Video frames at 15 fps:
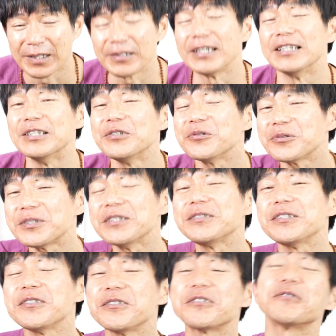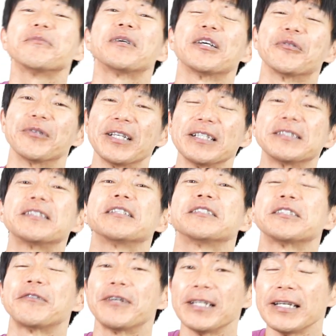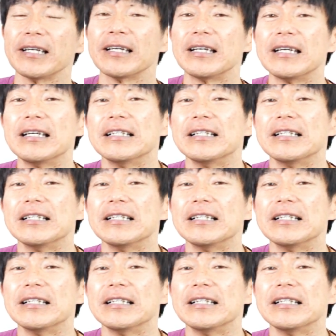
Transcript: インド占星術の場合のね、星座はね、